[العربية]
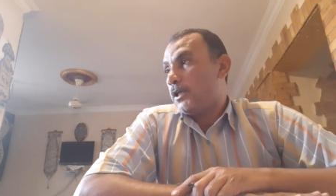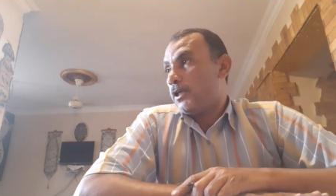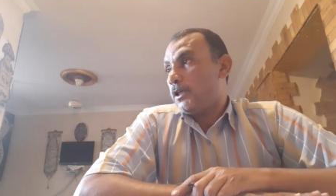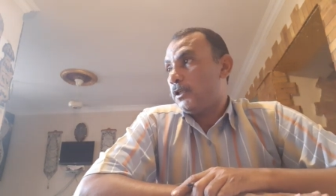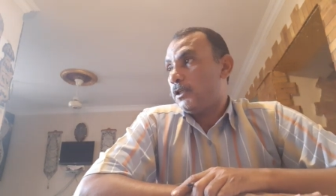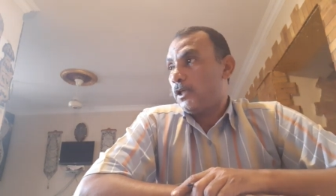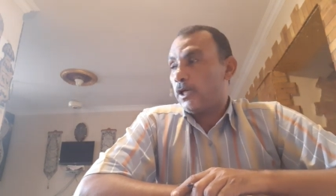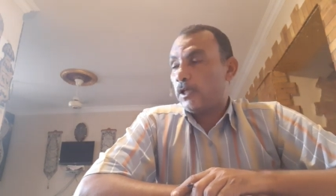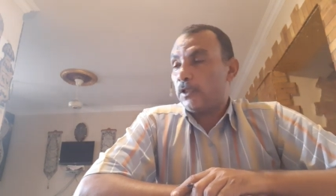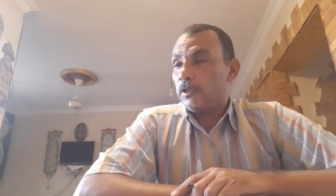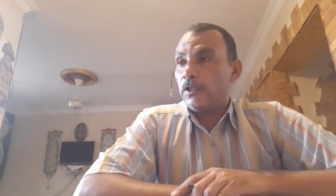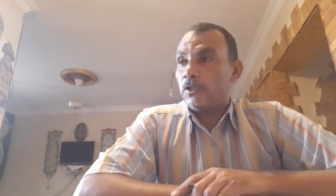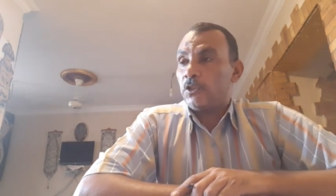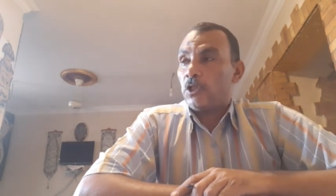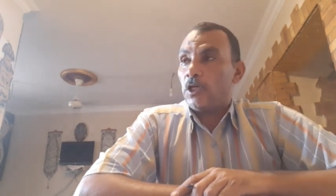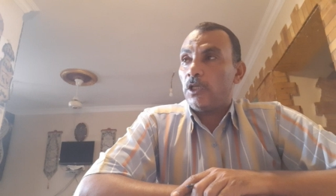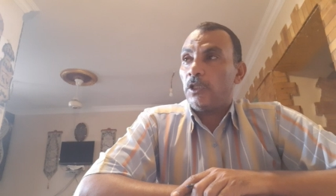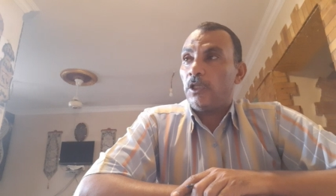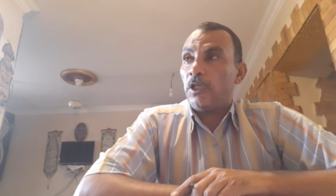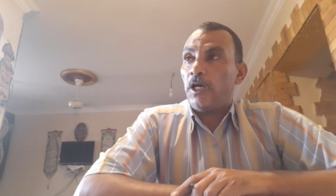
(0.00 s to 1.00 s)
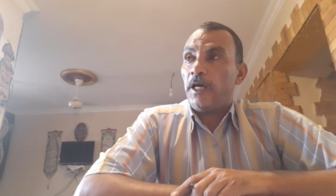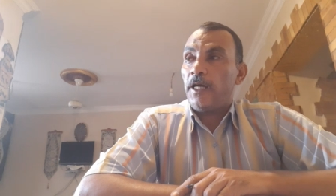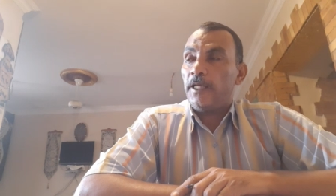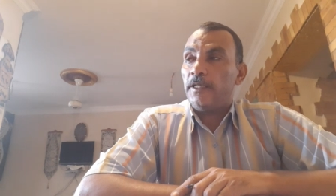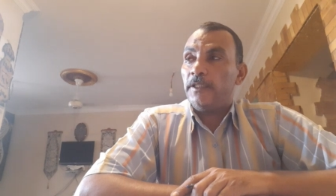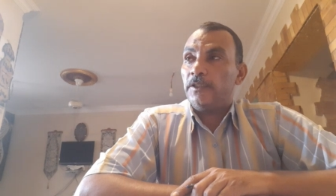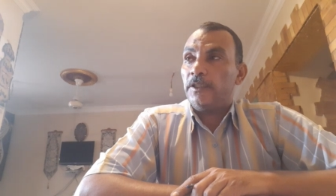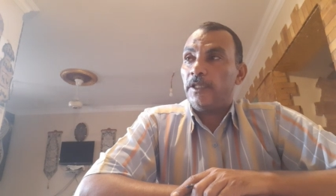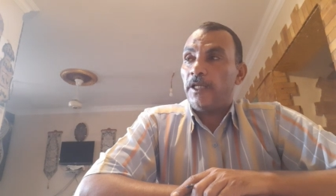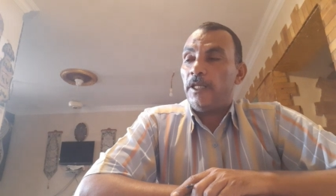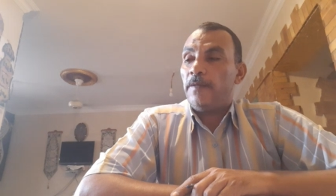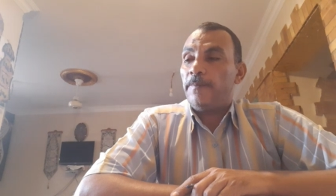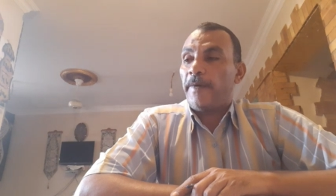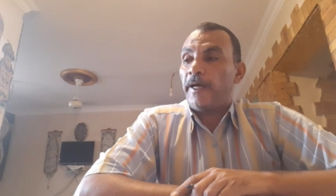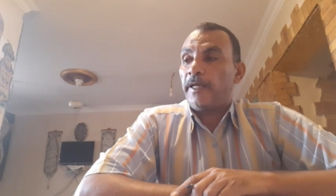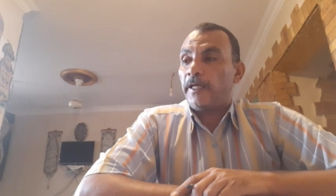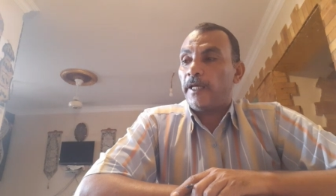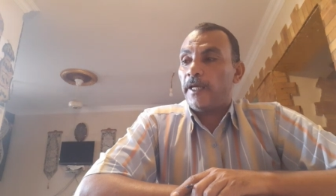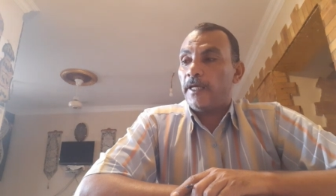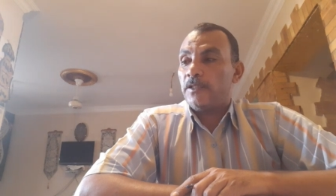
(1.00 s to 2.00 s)
النهاردة إن شاء الله هنتكلم
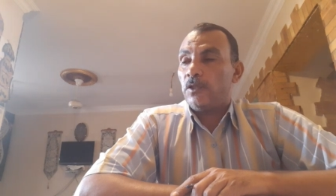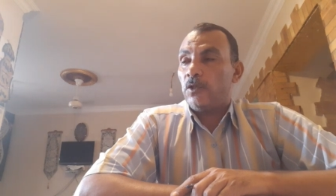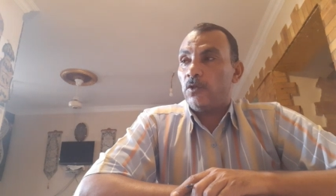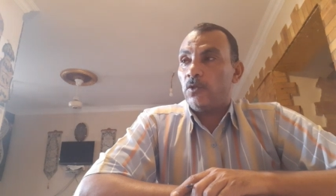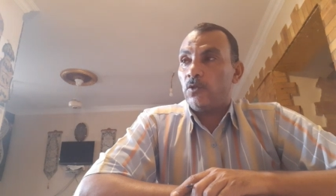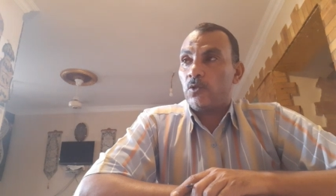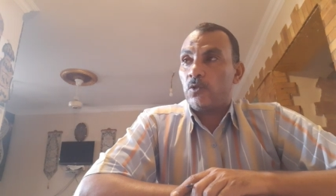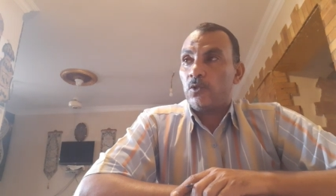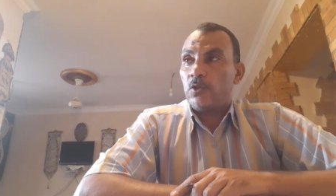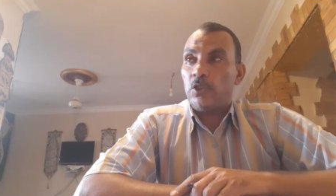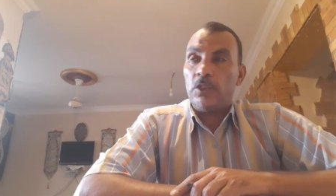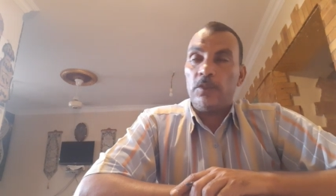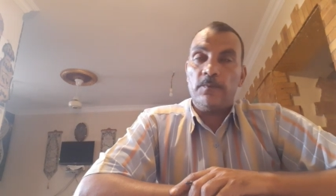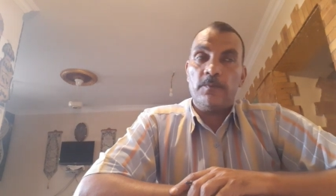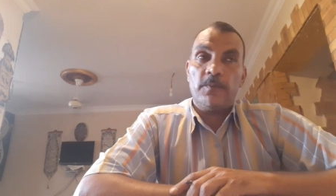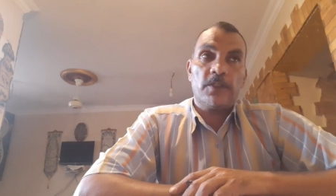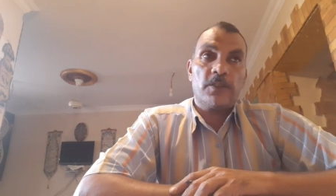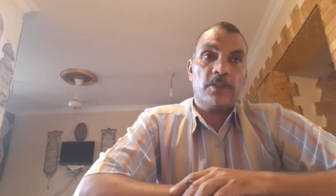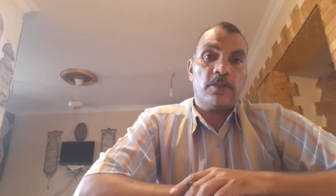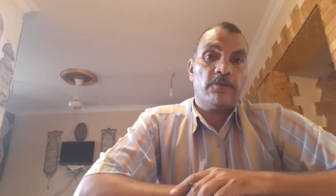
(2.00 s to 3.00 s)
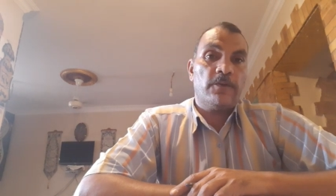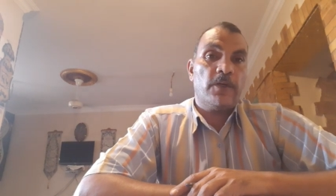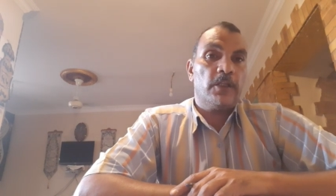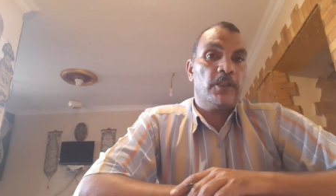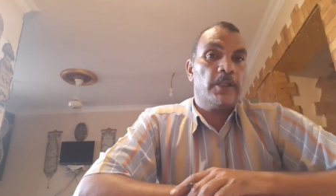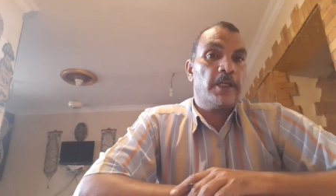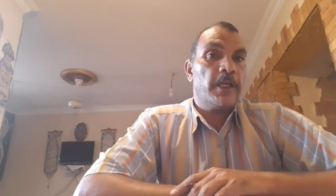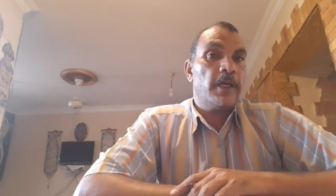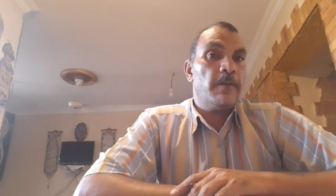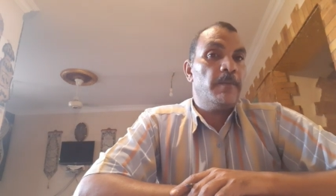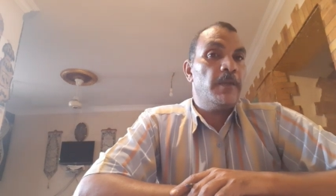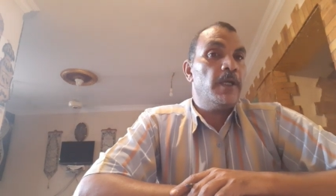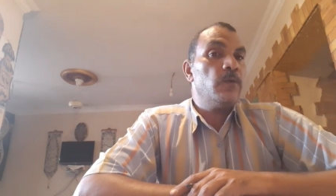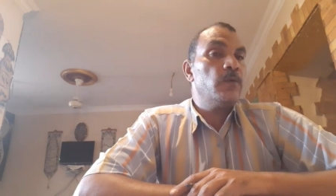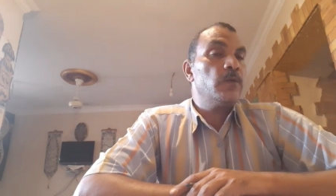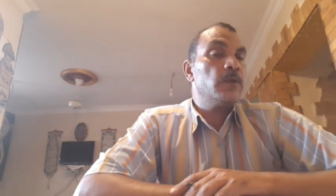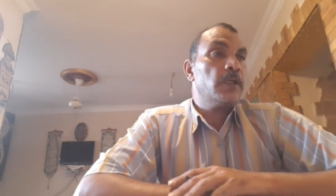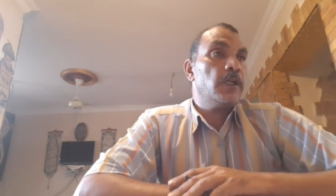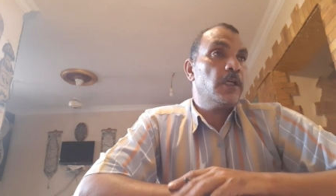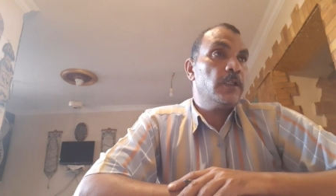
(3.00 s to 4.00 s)
عن غاز الأكسجين باستفاضة كاملة
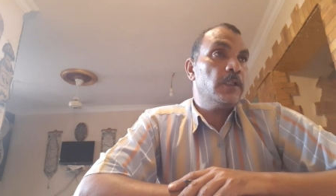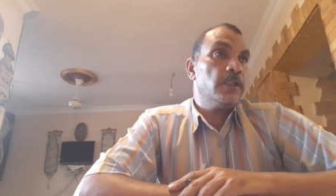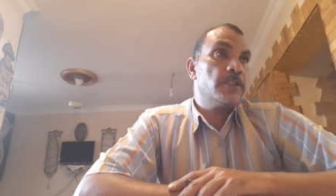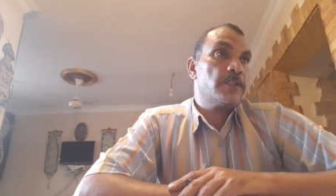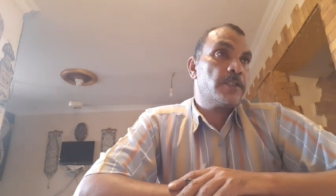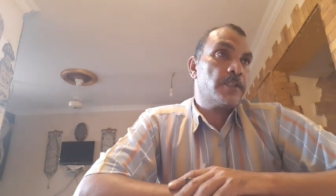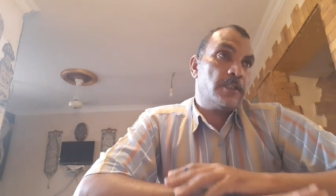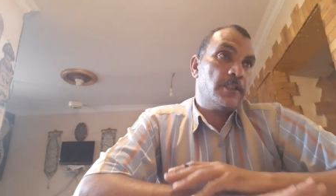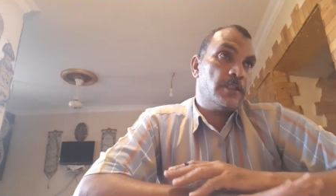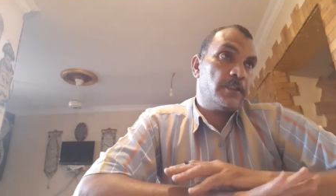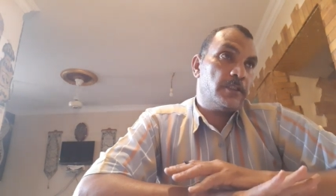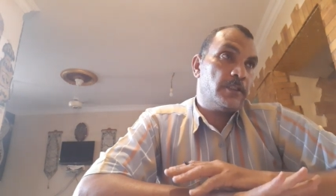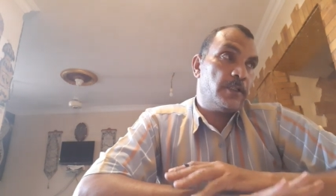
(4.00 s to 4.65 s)
ونخلص